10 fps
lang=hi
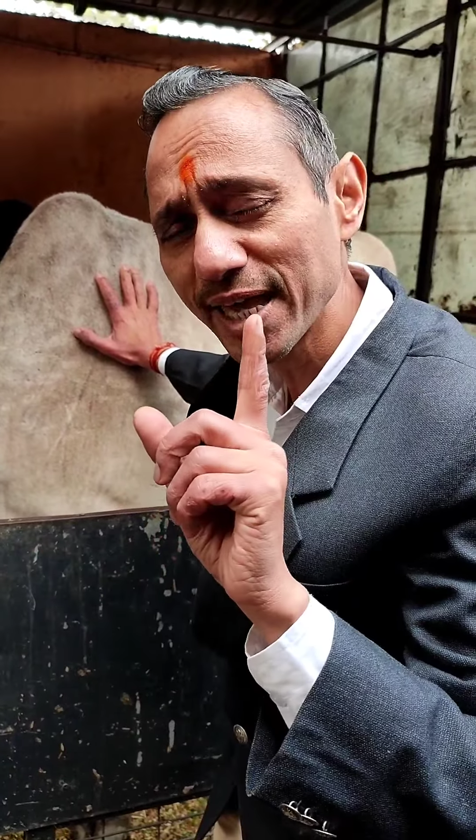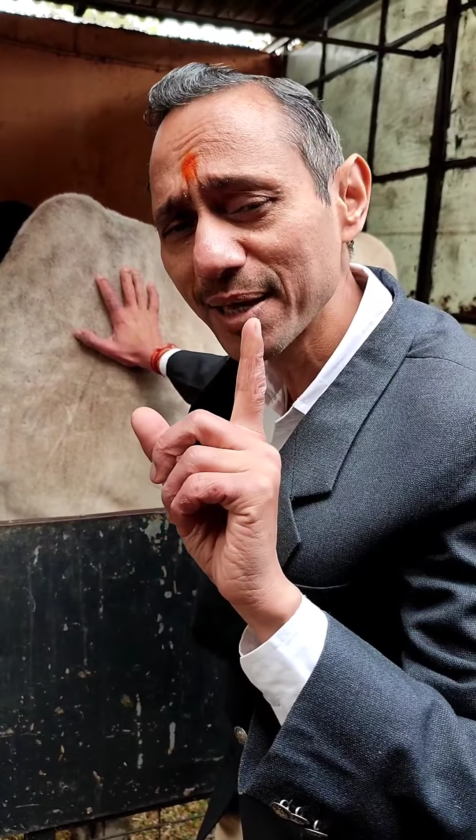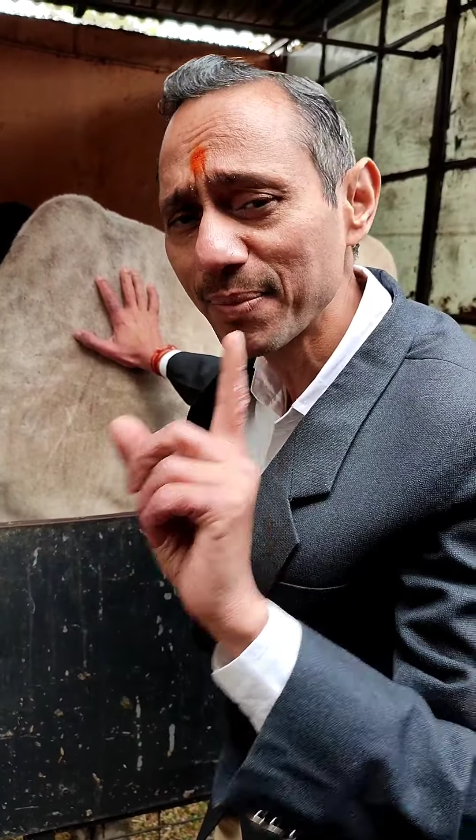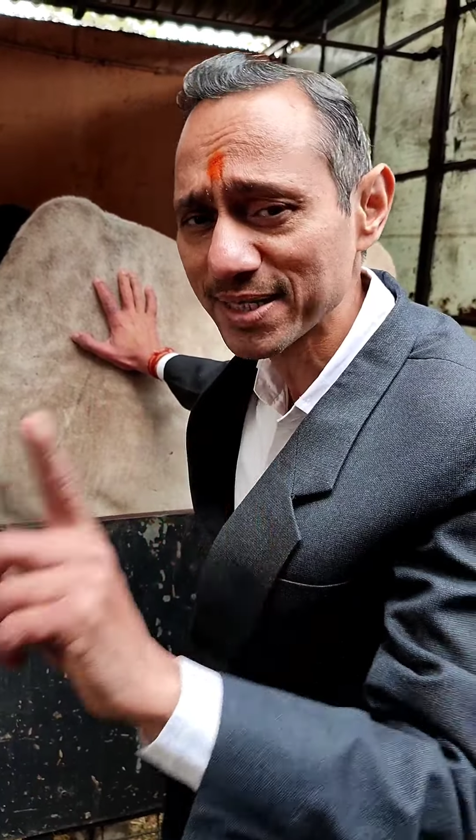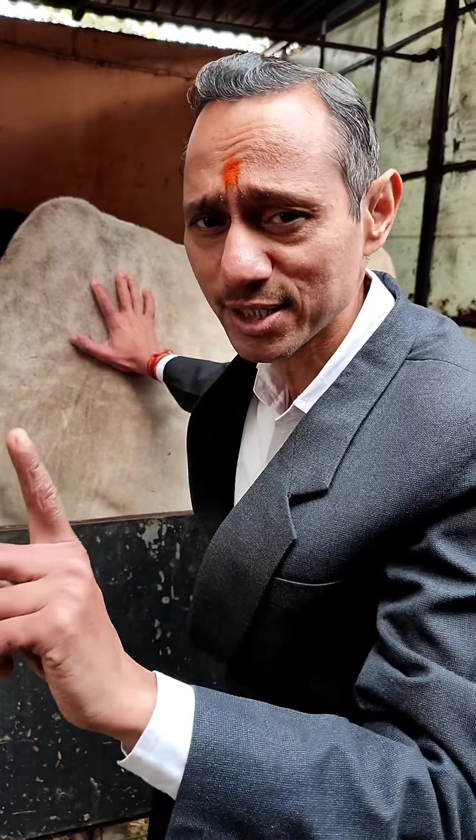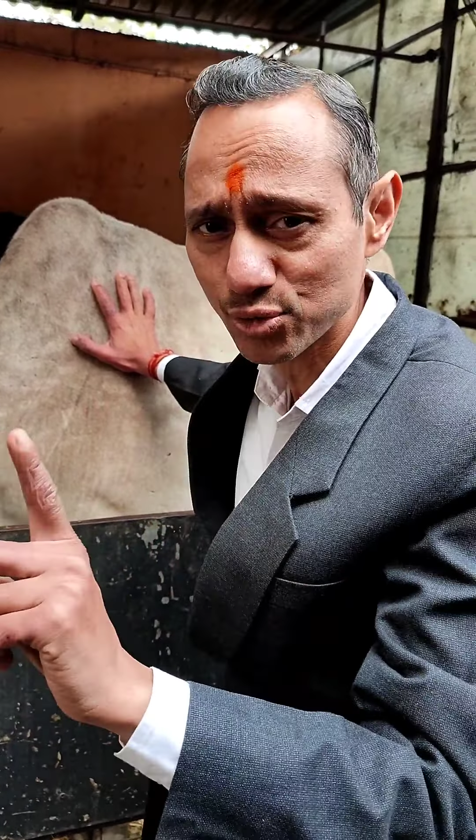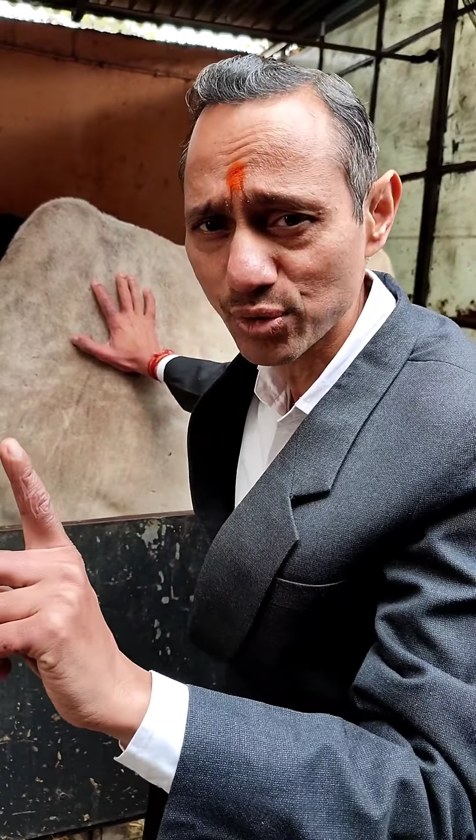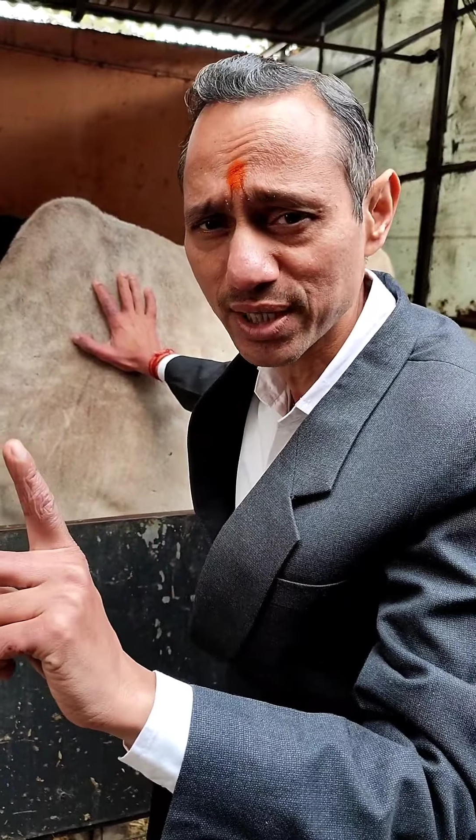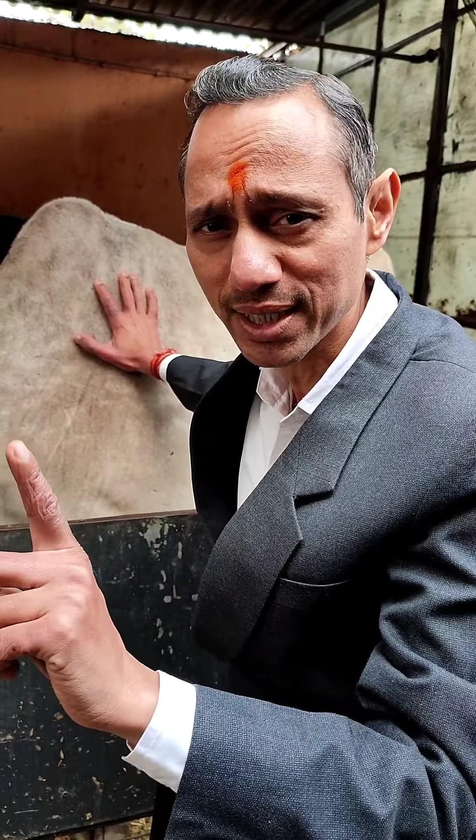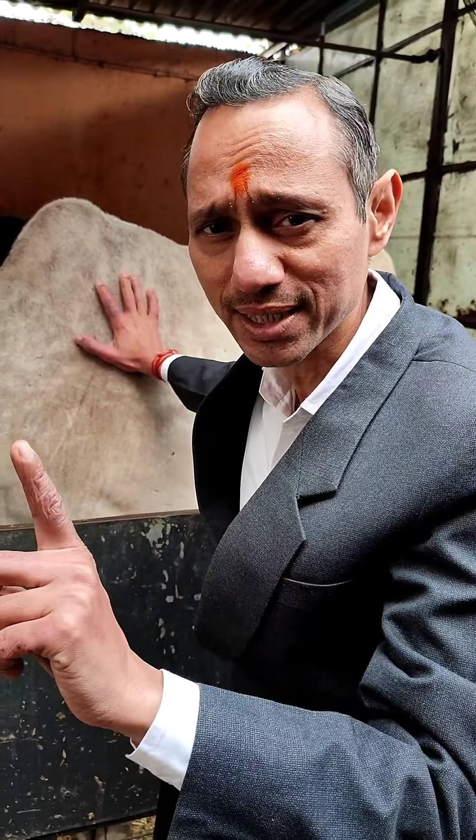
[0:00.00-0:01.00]
एक मासा
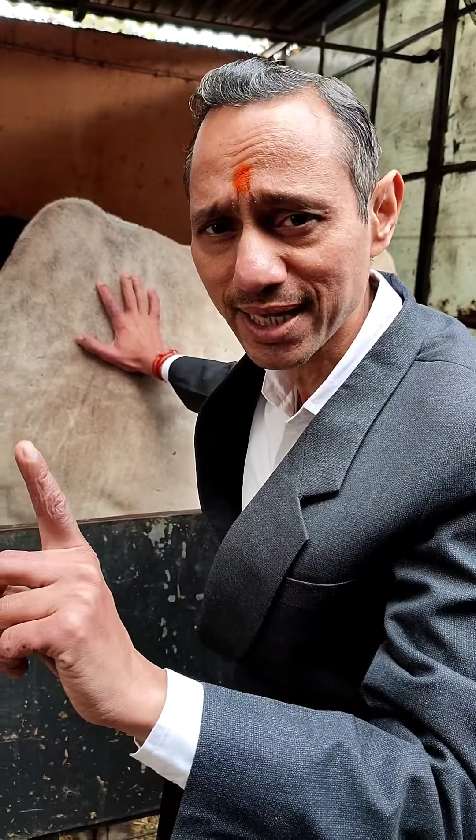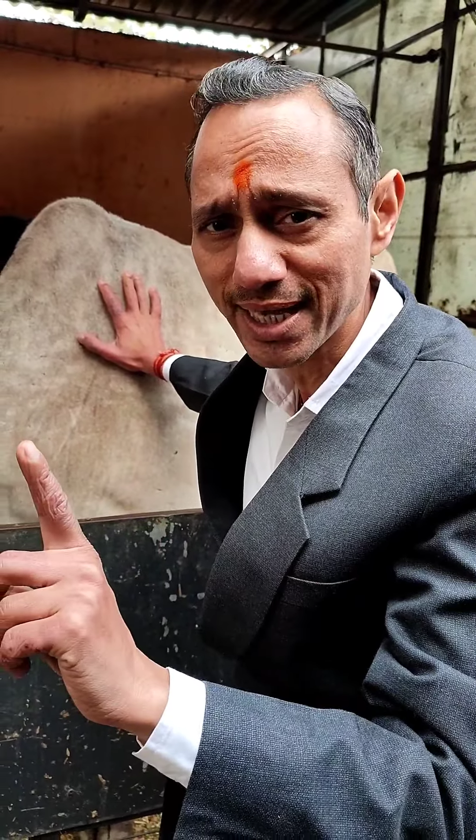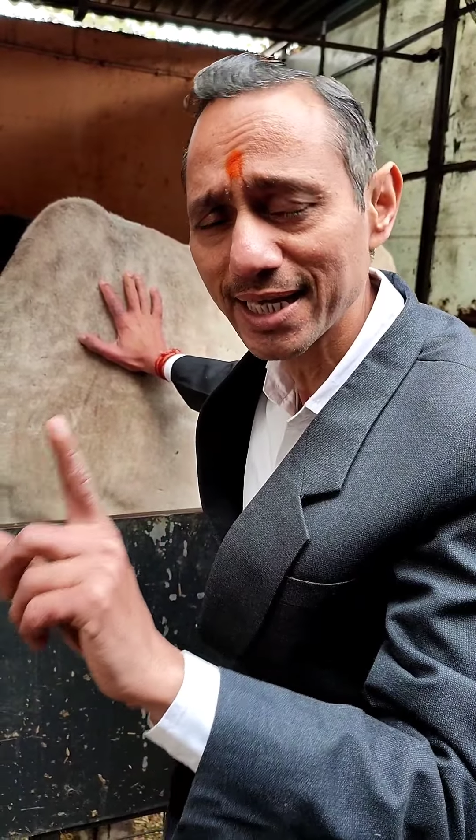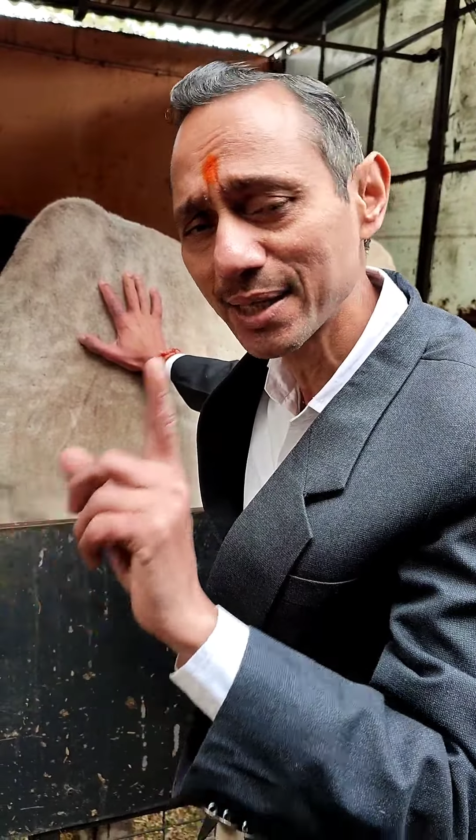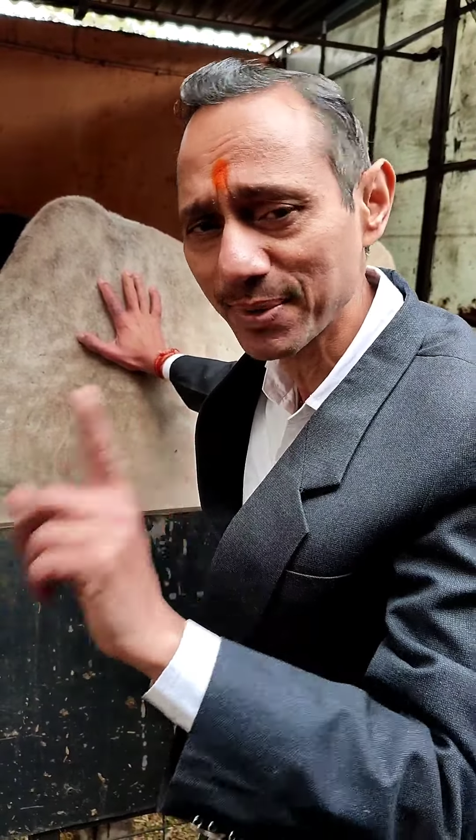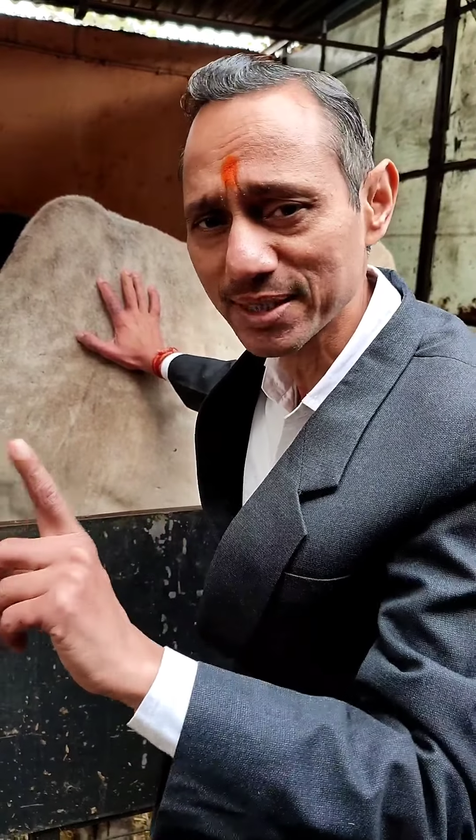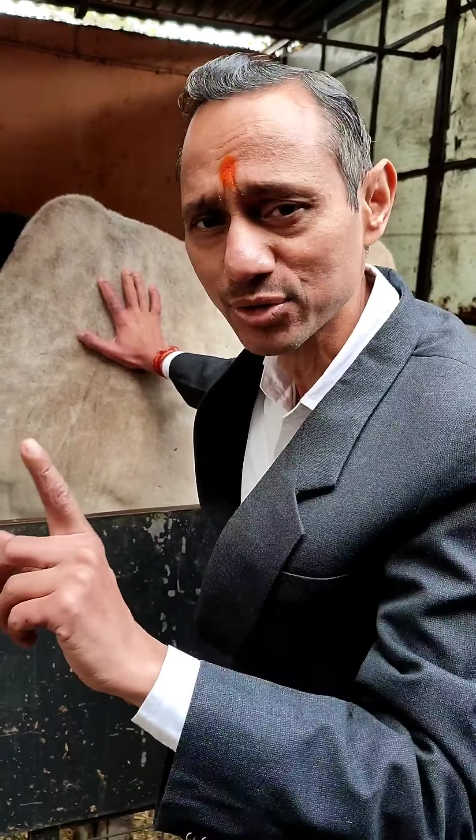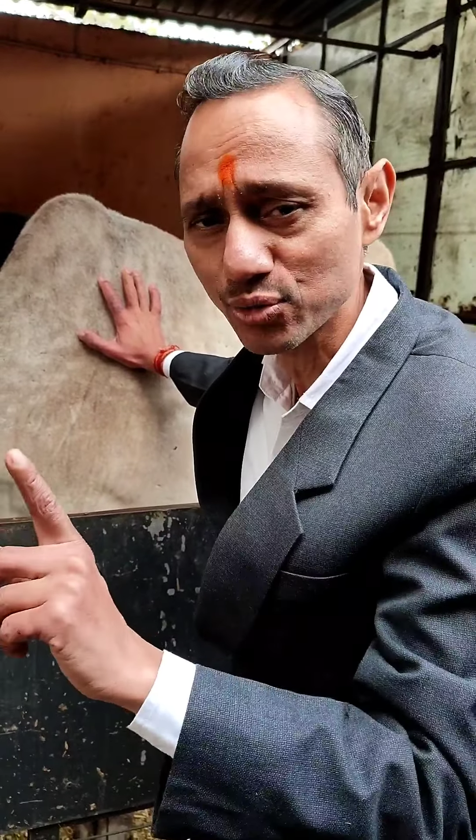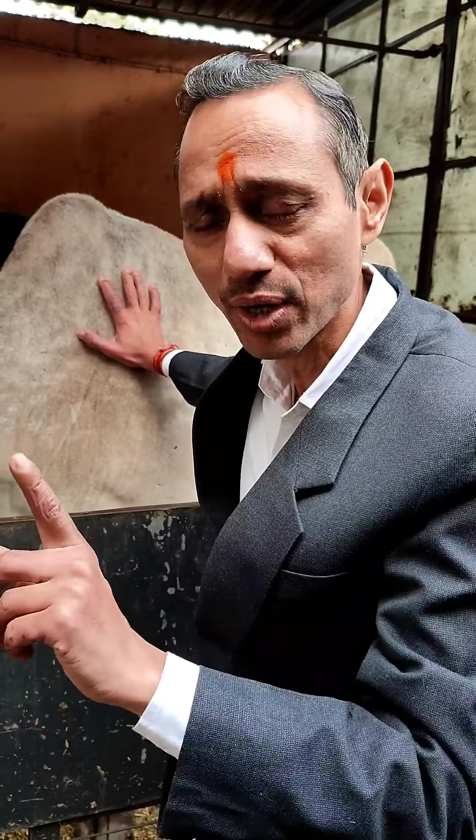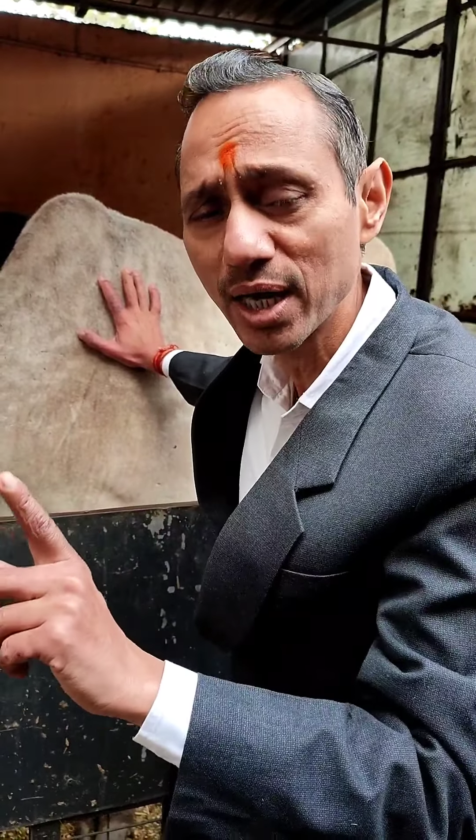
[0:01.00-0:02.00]
सोना निकलता है एक मासा
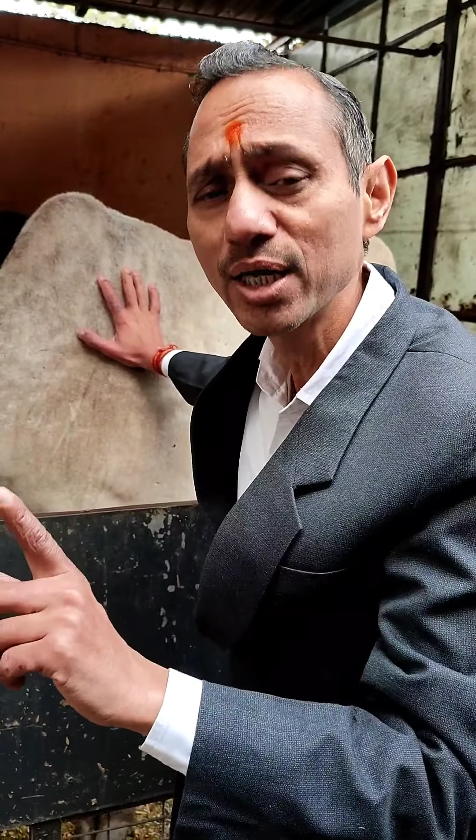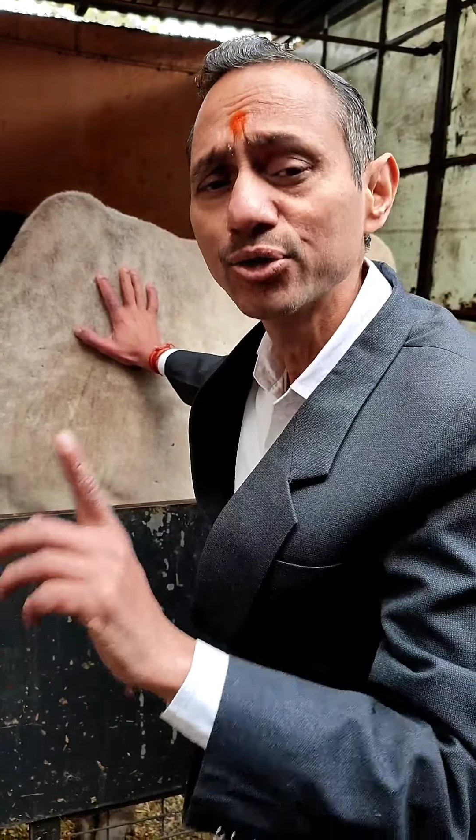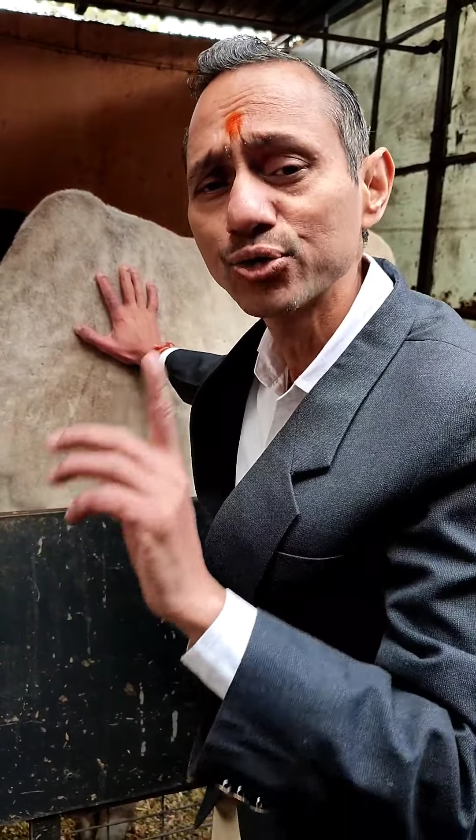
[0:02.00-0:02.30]
सोना